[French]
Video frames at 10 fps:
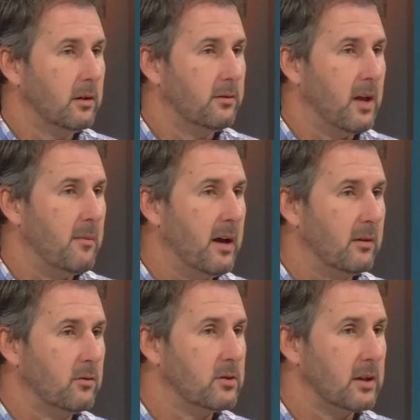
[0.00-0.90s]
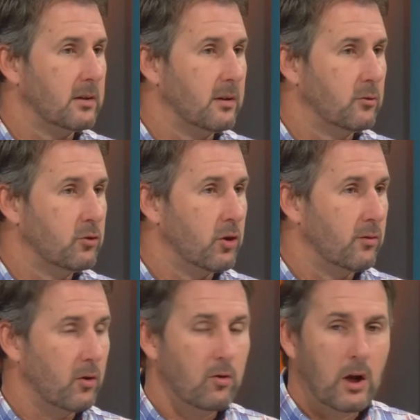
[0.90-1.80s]
évidemment, 232
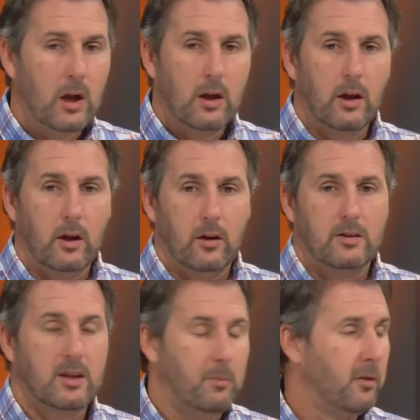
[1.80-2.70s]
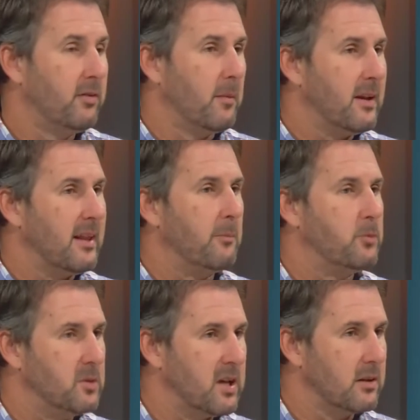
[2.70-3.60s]
chevaux. c'est pas vraiment de la
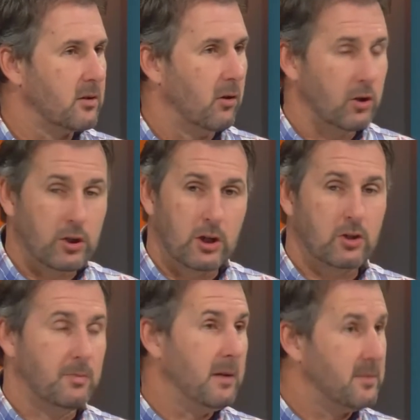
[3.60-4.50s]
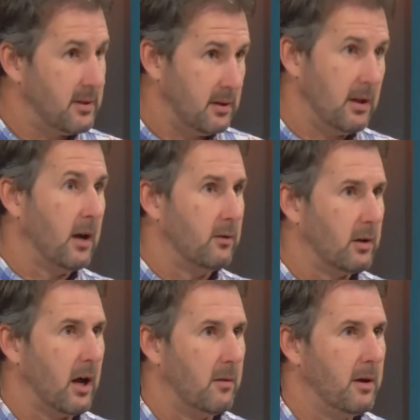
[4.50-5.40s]
puissance qu'on recherche, même s'il y en a
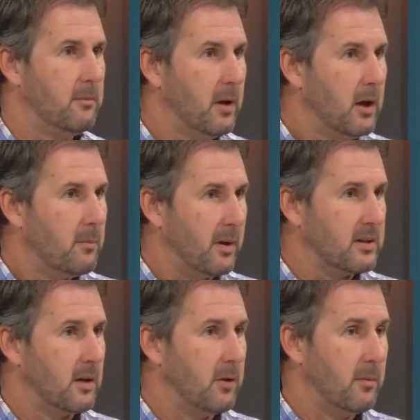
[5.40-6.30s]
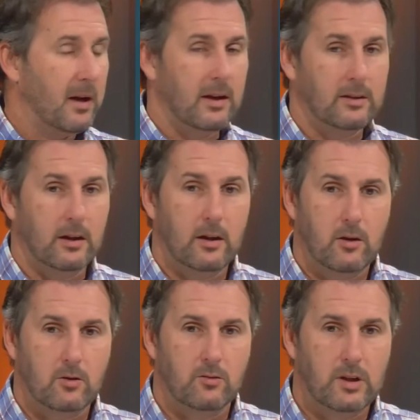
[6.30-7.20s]
quand même passablement à
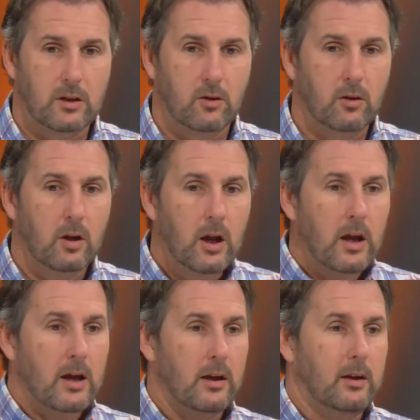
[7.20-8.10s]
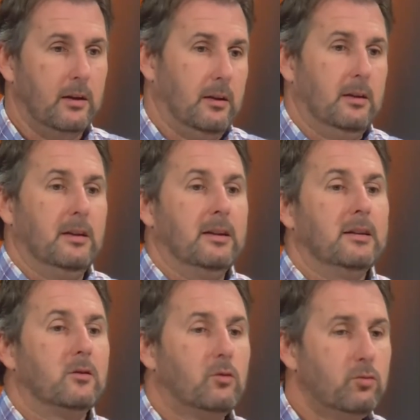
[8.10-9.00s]
l'intérieur du véhicule. Et
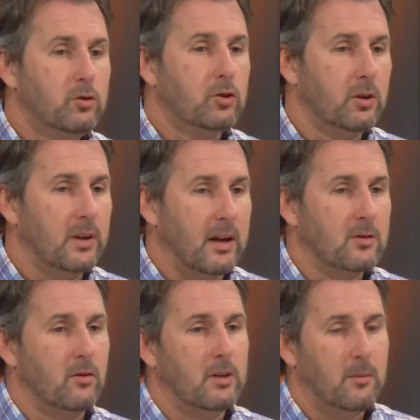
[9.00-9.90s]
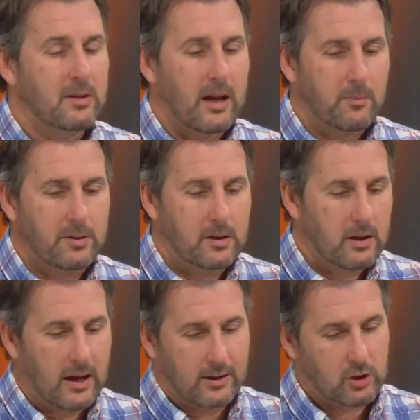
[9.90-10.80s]
tout ça dans un habitacle. Puis
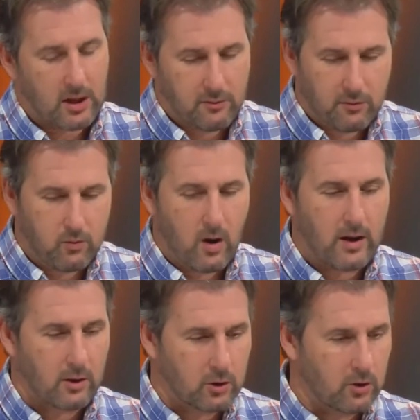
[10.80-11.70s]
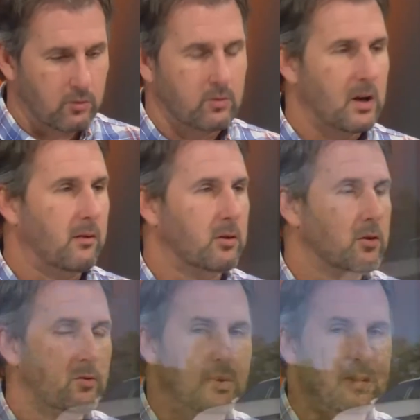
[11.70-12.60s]
à chaque fois que je conduisais la voiture, je me